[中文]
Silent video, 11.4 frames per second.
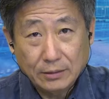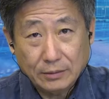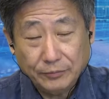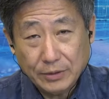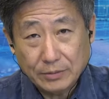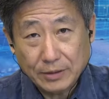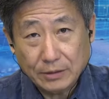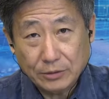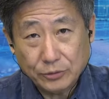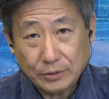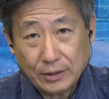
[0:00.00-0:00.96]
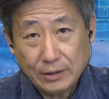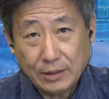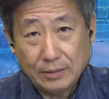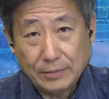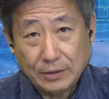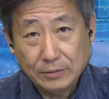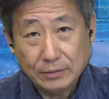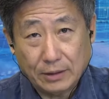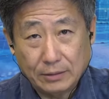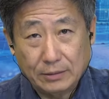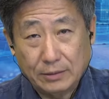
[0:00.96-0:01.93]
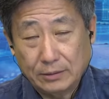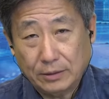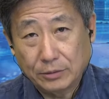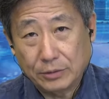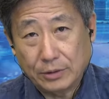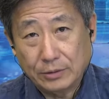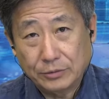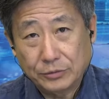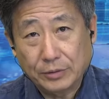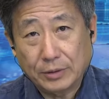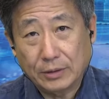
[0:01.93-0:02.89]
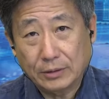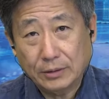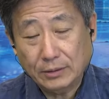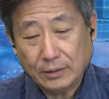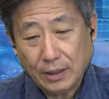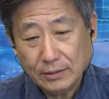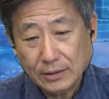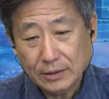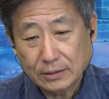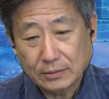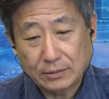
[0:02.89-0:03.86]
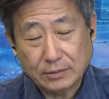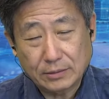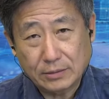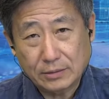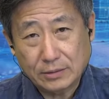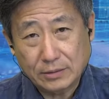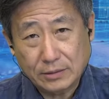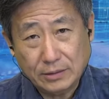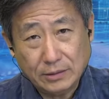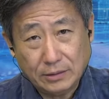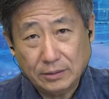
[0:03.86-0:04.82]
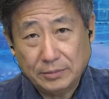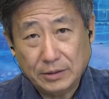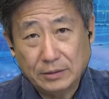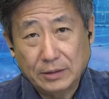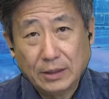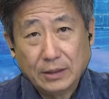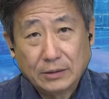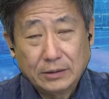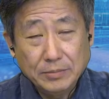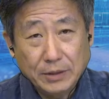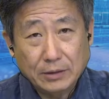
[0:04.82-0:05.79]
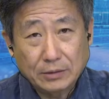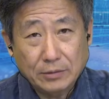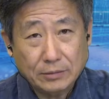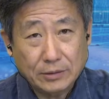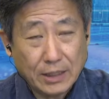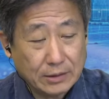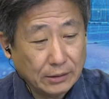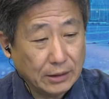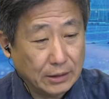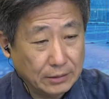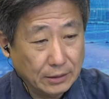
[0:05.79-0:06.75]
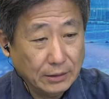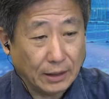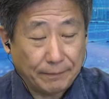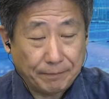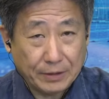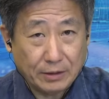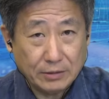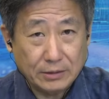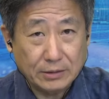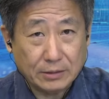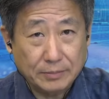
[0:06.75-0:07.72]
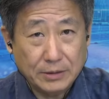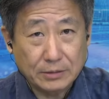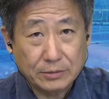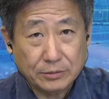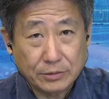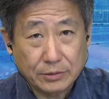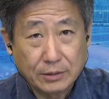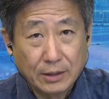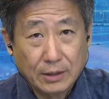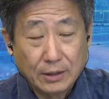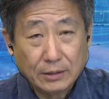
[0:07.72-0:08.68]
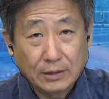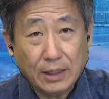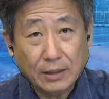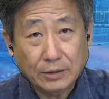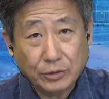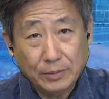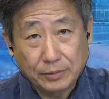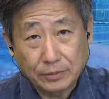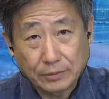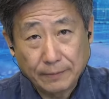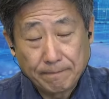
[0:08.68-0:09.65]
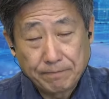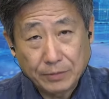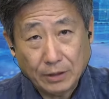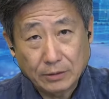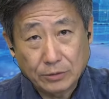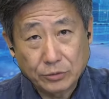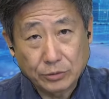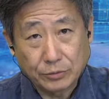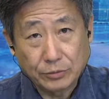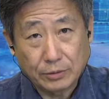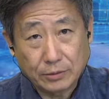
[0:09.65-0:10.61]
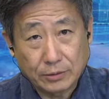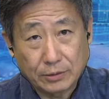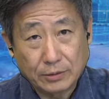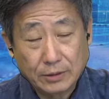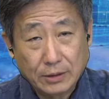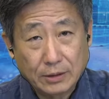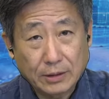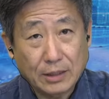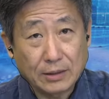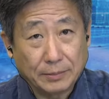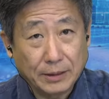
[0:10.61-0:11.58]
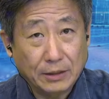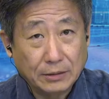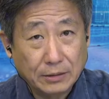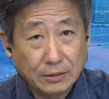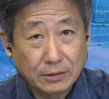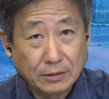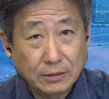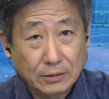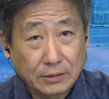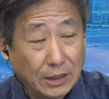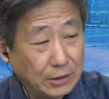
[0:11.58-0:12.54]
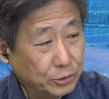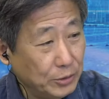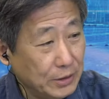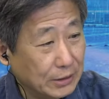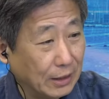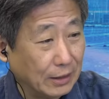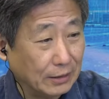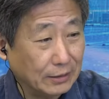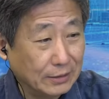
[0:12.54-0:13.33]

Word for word: 为什么刚才说他也给民主党的候选人捐款呢？但是他这个是一个特别精明的人，叫在商言商了。他是一个什么意思？就是你看看川普，当他做总统的时候干什么了？减税呀，